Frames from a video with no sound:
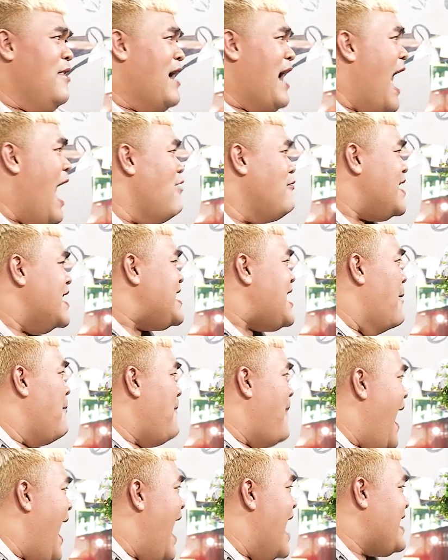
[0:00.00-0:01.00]
เขาจะสัม
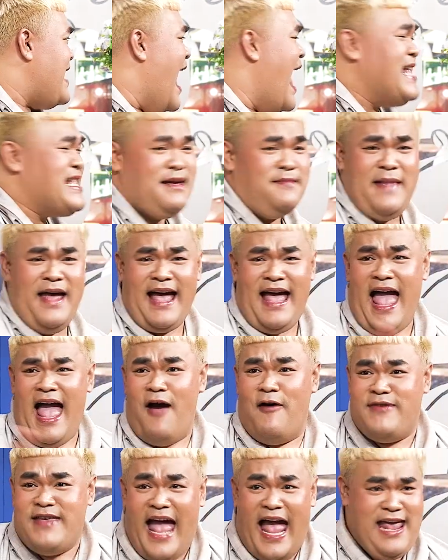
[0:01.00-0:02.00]
ภาษณ์ค่ะสำนักข่า
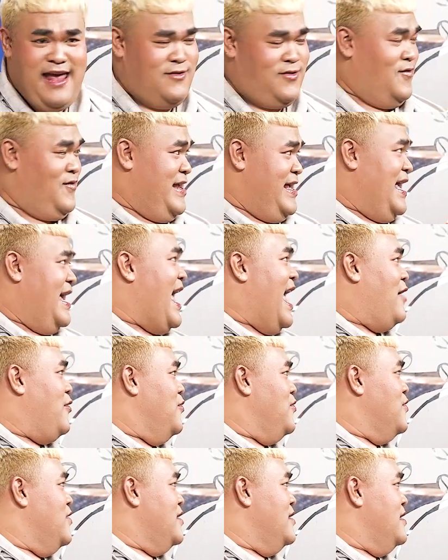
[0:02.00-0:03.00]
วใหญ่อยู่ตรงนี้ค่ะ
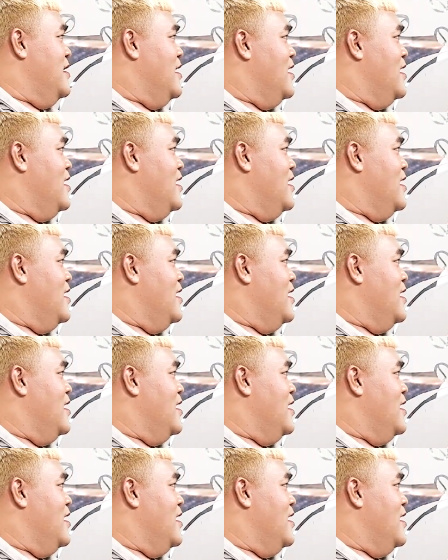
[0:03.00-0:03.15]
คุณ